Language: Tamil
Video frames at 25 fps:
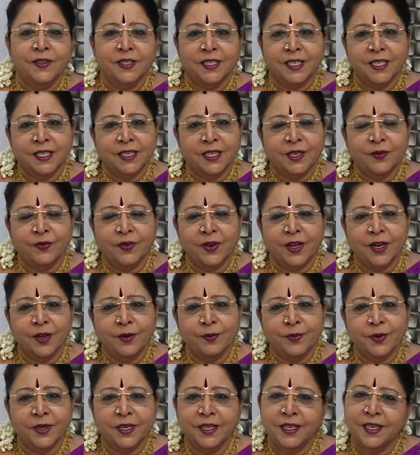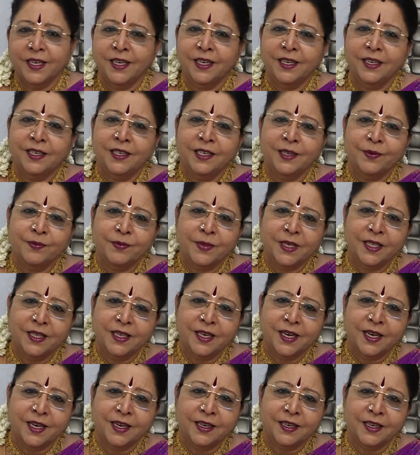விஷயத்தை ஃபாலோ பண்ணுங்கள்
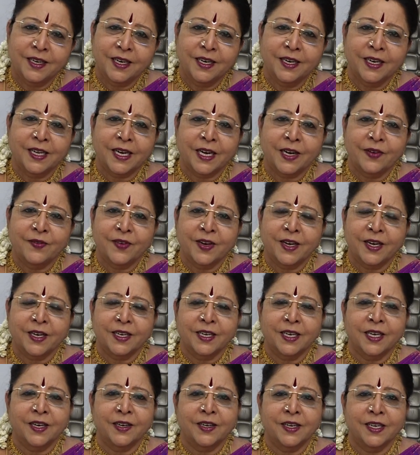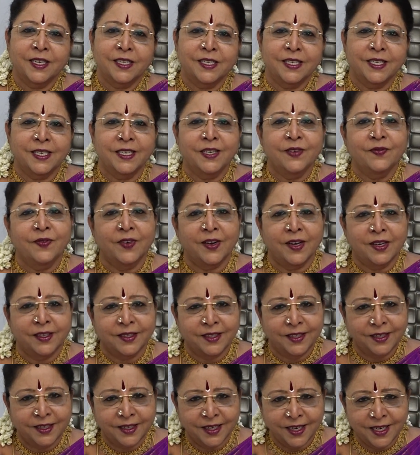நிம்மதியாக இருங்க நிறைவாக இருங்க நன்றி
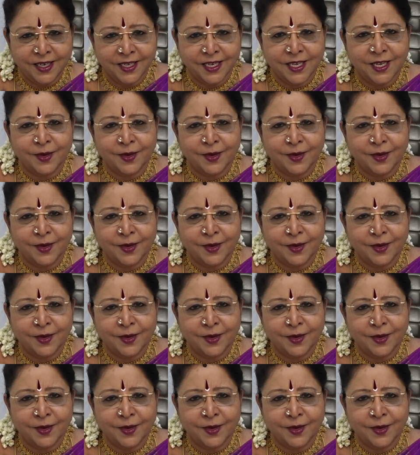வாழ்த்துக்கள்